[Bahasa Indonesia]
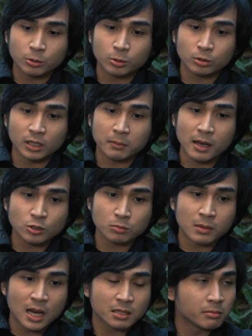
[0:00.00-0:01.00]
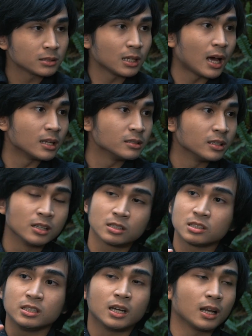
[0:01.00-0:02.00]
ikut-ikutan masuk bahas masalah anjay dari
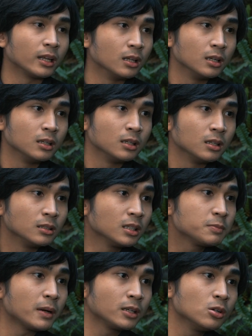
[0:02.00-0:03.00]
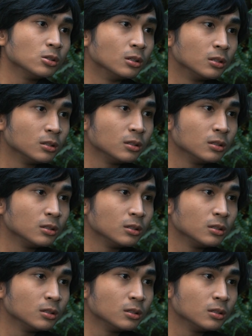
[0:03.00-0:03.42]
segi yang lain. That's my goal.